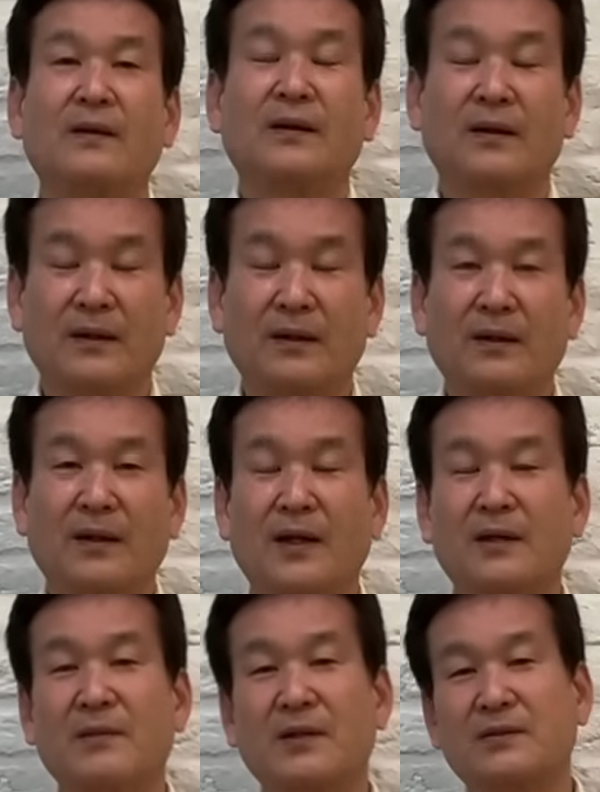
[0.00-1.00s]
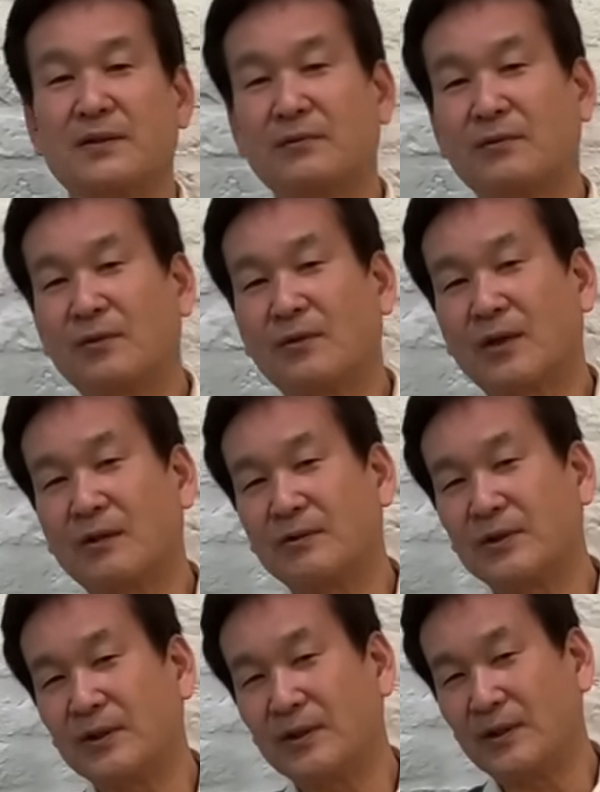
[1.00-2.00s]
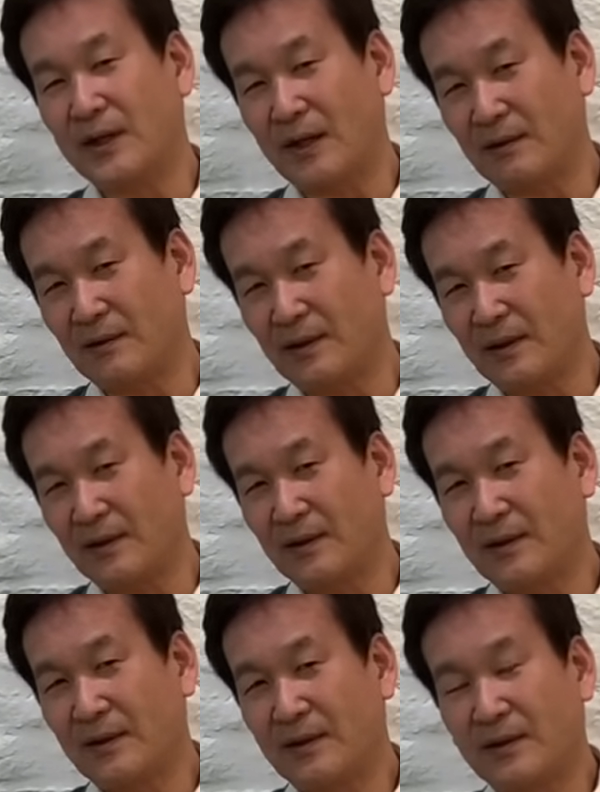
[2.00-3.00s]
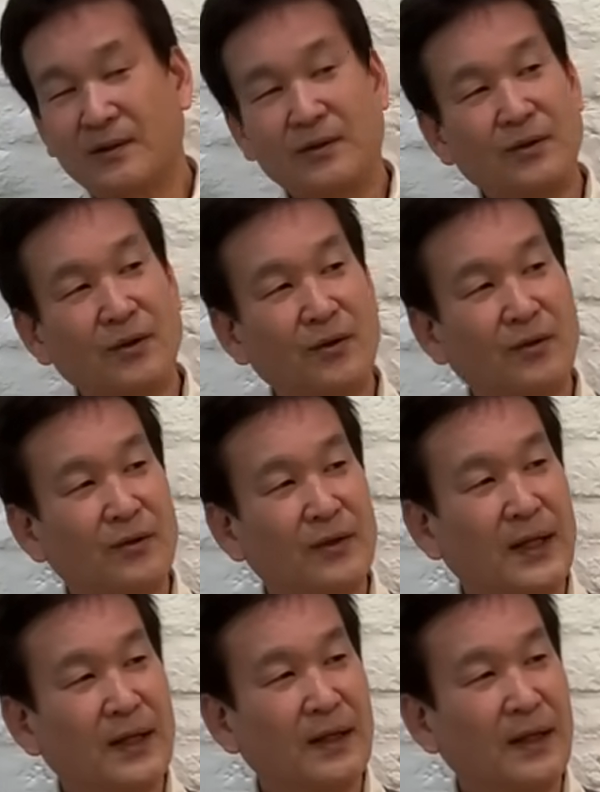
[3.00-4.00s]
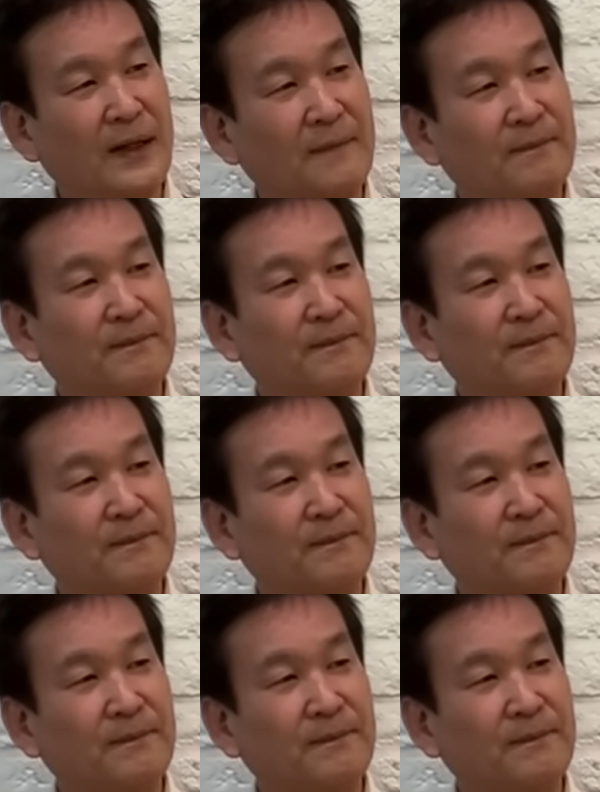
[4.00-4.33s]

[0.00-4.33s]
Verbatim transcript: えー、開幕戦を行う日であって、どうやら